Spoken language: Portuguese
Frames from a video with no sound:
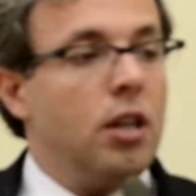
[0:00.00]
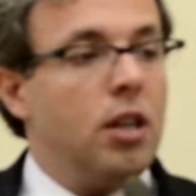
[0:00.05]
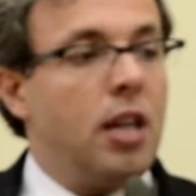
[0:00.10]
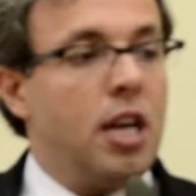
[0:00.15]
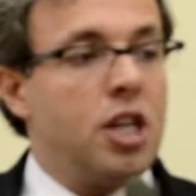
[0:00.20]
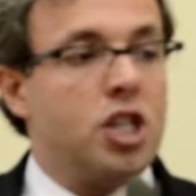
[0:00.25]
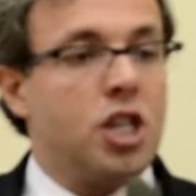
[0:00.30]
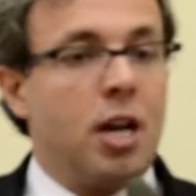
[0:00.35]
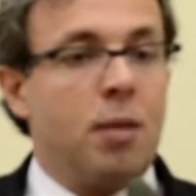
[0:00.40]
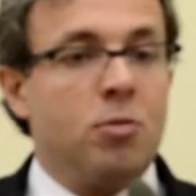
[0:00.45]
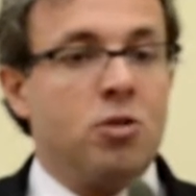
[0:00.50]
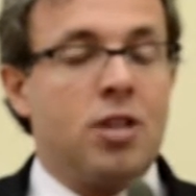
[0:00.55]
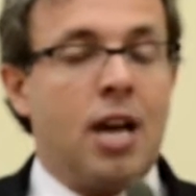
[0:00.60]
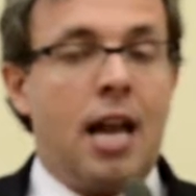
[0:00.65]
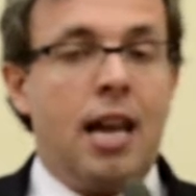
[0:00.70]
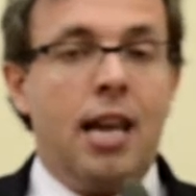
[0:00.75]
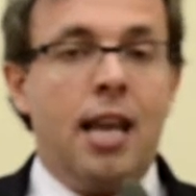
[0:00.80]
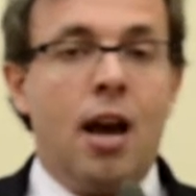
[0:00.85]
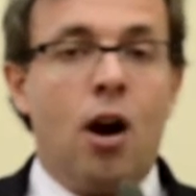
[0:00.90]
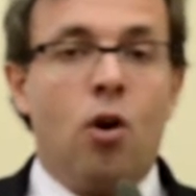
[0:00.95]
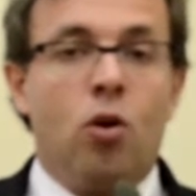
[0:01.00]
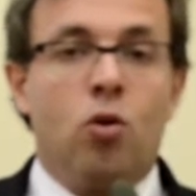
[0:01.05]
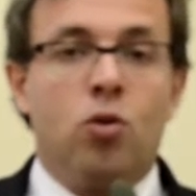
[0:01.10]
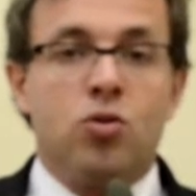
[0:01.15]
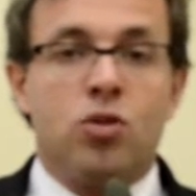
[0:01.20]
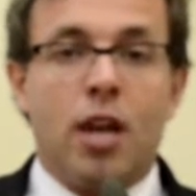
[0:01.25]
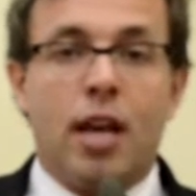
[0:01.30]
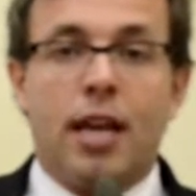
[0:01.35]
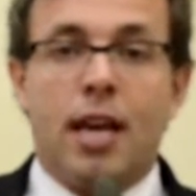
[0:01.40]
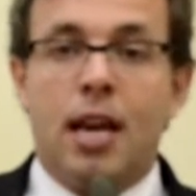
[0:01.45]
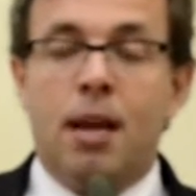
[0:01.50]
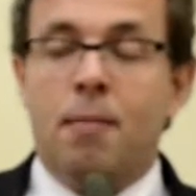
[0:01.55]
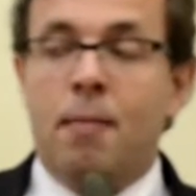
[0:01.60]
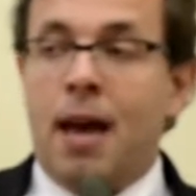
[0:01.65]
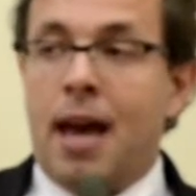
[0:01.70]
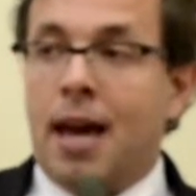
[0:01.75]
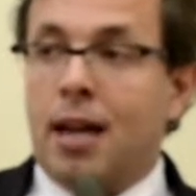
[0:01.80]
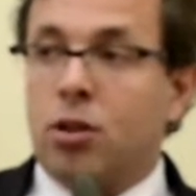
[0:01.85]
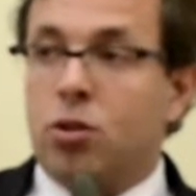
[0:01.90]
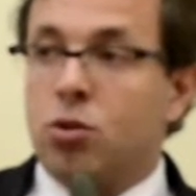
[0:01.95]
Deixamos ali alguns
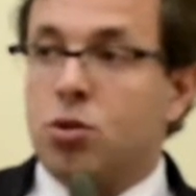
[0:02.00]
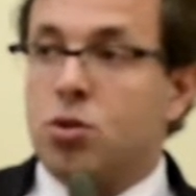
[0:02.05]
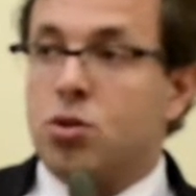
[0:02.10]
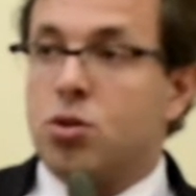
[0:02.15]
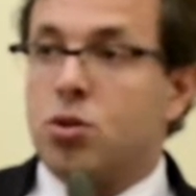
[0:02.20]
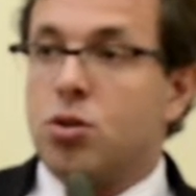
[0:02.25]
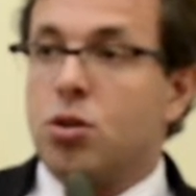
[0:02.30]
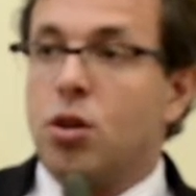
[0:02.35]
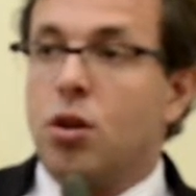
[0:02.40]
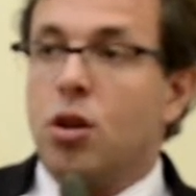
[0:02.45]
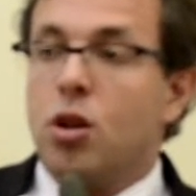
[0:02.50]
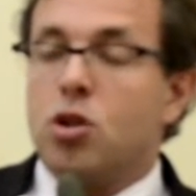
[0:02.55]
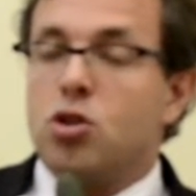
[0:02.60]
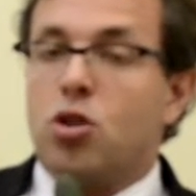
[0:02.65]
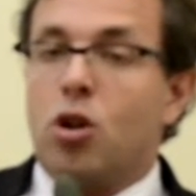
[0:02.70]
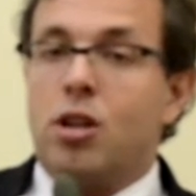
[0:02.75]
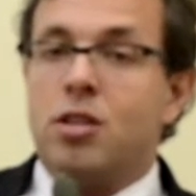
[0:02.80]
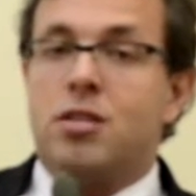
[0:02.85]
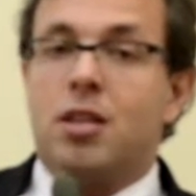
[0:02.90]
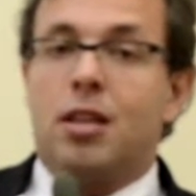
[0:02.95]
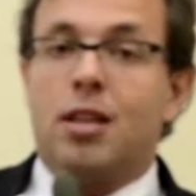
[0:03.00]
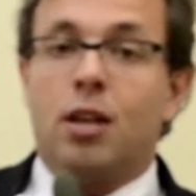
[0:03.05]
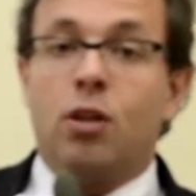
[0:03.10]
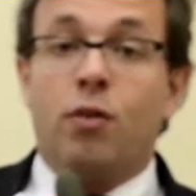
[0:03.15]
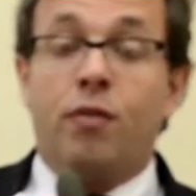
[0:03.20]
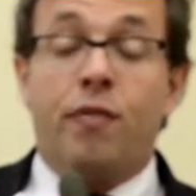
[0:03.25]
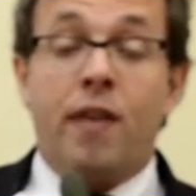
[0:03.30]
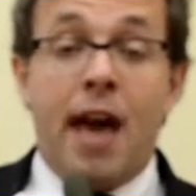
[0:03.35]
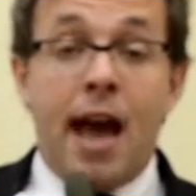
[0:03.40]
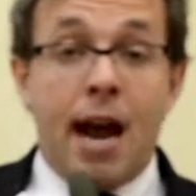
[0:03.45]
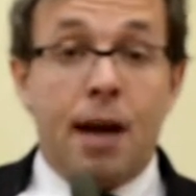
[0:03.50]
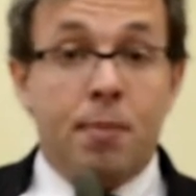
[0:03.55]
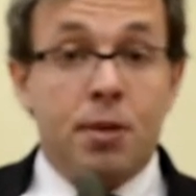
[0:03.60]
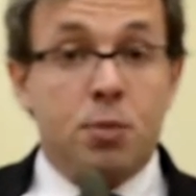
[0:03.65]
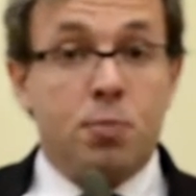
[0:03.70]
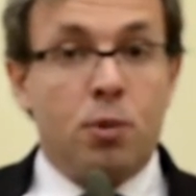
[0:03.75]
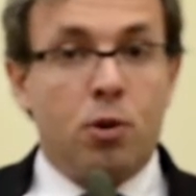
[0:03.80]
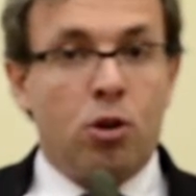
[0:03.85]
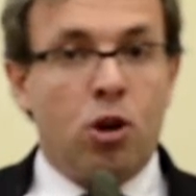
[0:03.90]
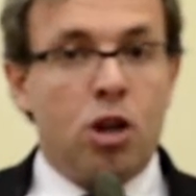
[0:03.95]
requerimentos, solicitando
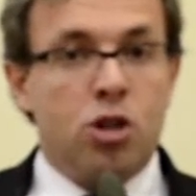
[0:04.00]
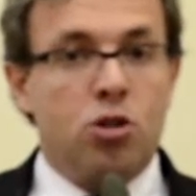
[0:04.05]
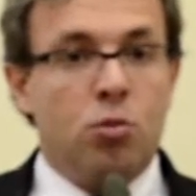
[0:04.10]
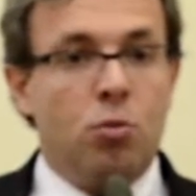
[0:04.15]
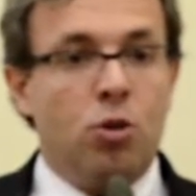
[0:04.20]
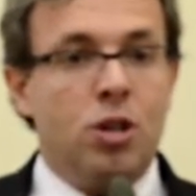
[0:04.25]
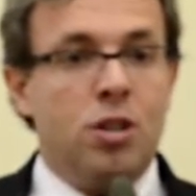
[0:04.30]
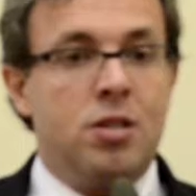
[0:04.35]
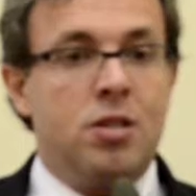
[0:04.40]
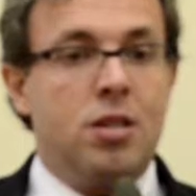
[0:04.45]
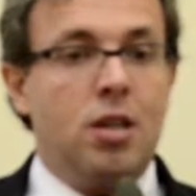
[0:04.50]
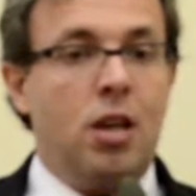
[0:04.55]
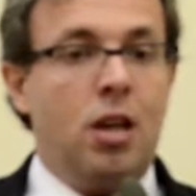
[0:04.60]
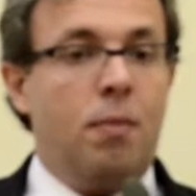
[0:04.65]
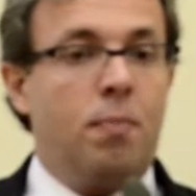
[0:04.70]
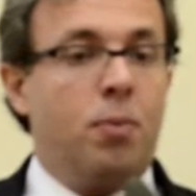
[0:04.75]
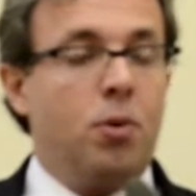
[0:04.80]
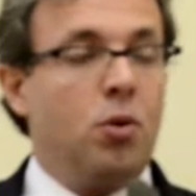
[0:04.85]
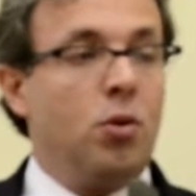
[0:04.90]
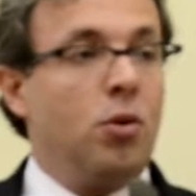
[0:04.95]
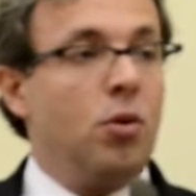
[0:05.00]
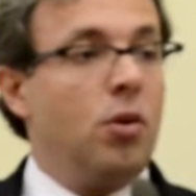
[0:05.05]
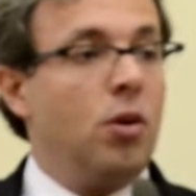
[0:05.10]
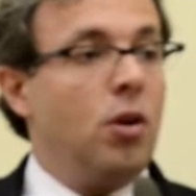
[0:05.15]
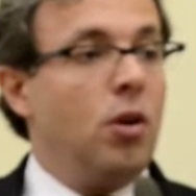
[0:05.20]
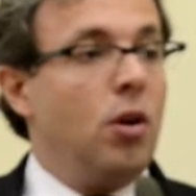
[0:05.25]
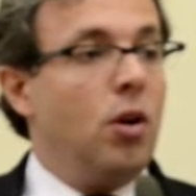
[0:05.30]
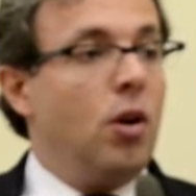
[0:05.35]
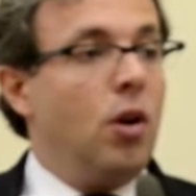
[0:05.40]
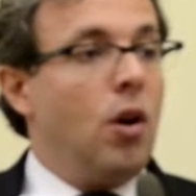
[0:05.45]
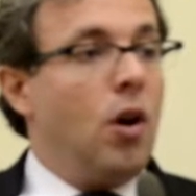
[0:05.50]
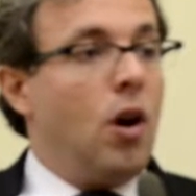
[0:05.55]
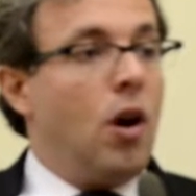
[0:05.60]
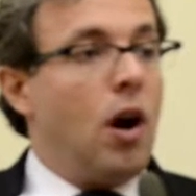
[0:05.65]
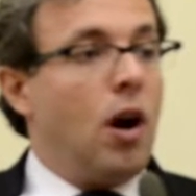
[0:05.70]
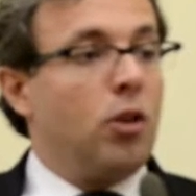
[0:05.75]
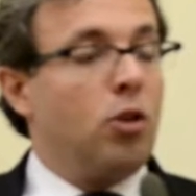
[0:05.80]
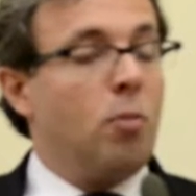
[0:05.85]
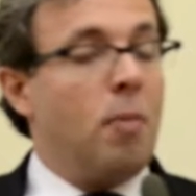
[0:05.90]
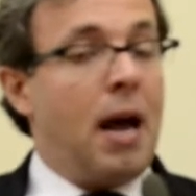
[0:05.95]
verbas para o nosso município,
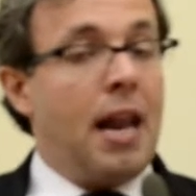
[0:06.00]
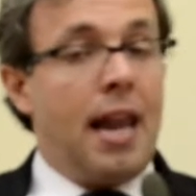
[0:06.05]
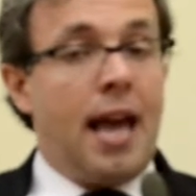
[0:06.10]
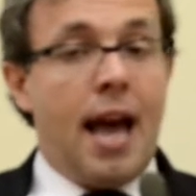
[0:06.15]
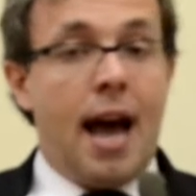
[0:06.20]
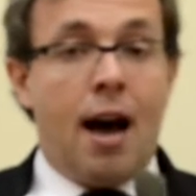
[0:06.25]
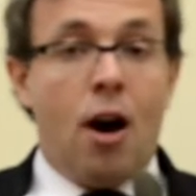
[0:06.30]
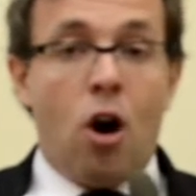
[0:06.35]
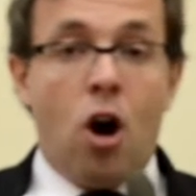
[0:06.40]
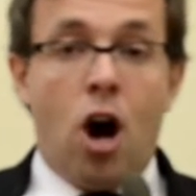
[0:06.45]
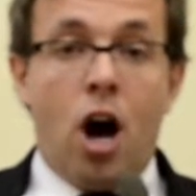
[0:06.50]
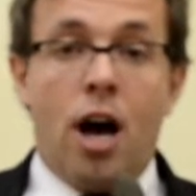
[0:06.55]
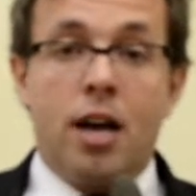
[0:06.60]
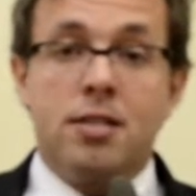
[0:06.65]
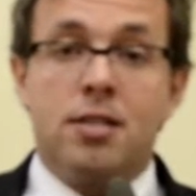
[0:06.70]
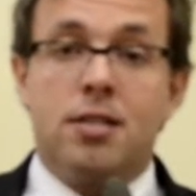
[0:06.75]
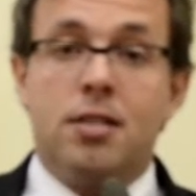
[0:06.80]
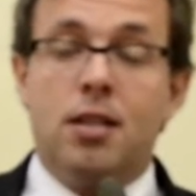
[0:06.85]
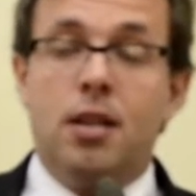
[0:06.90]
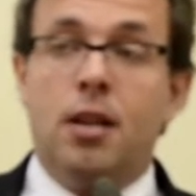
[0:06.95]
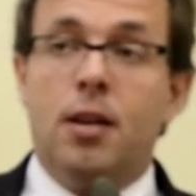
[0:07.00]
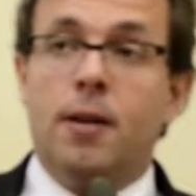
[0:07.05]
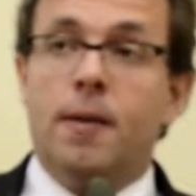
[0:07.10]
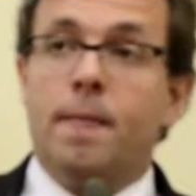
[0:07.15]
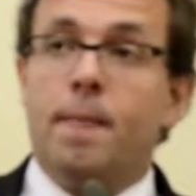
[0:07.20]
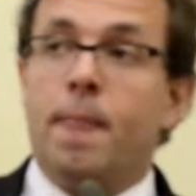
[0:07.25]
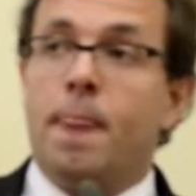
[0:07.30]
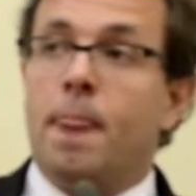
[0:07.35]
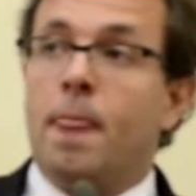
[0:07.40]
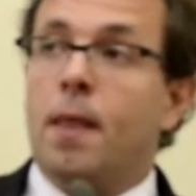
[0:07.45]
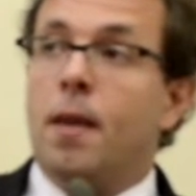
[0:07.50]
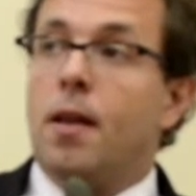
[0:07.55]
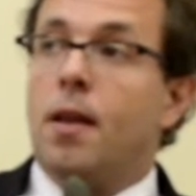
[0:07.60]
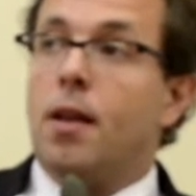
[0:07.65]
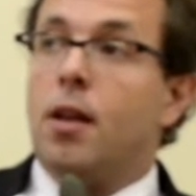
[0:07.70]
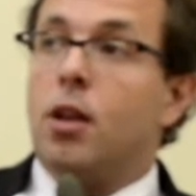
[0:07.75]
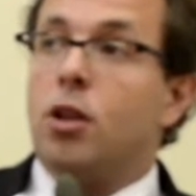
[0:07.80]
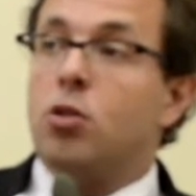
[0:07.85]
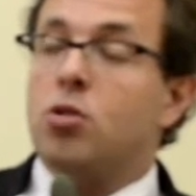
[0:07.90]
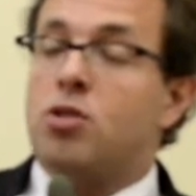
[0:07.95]
do Baleia Rossi,
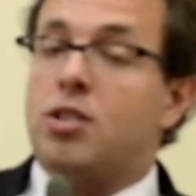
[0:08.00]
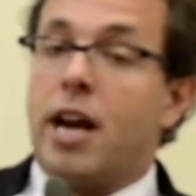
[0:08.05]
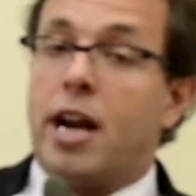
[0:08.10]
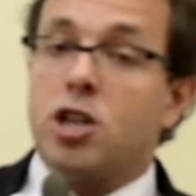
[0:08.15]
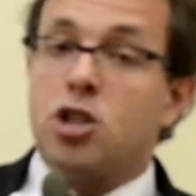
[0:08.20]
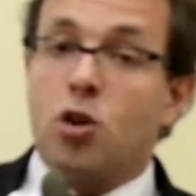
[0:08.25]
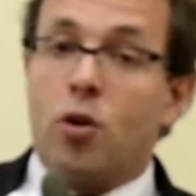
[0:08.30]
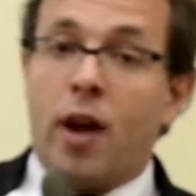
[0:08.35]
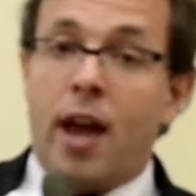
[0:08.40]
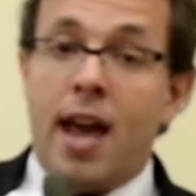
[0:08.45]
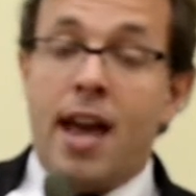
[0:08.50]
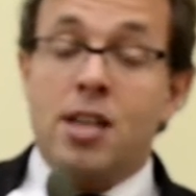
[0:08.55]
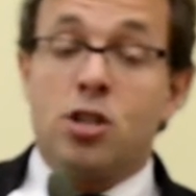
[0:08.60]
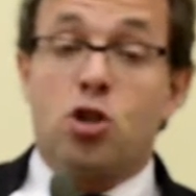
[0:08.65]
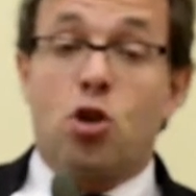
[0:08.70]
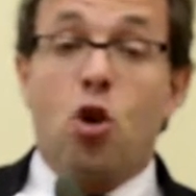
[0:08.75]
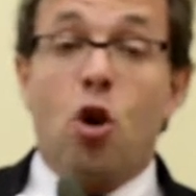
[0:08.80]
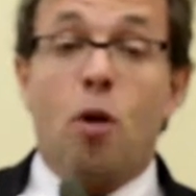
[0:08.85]
do Sérgio Reis,